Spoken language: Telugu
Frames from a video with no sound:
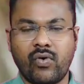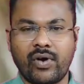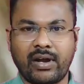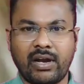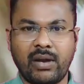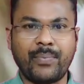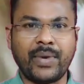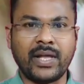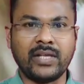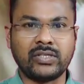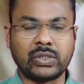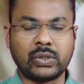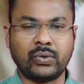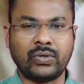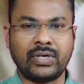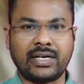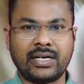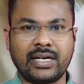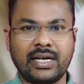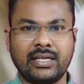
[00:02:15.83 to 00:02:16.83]
ఒకవేళ
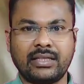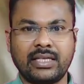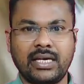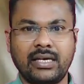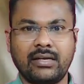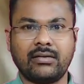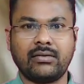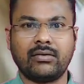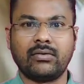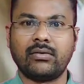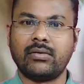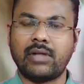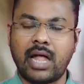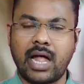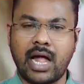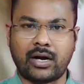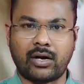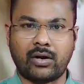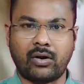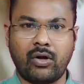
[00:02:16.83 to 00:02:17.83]
పెంచుతున్నట్టయితే
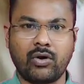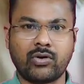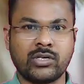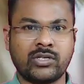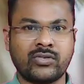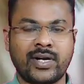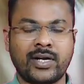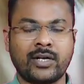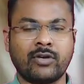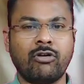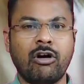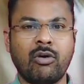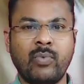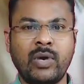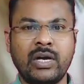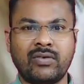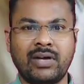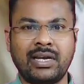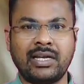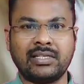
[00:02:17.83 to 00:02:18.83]
అక్కడ లోకల్ ఉండే
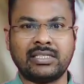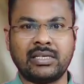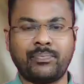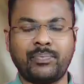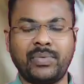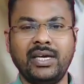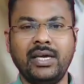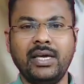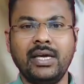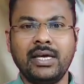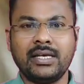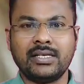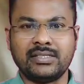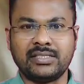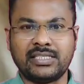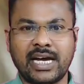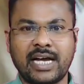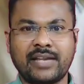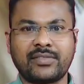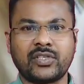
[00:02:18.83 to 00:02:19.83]
గవర్నమెంట్ వాళ్ళకి చెప్పి
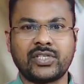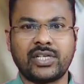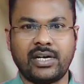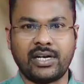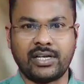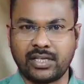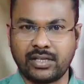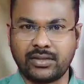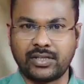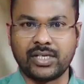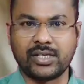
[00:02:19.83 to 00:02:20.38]
జాగ్రత్త చర్యలు అయితే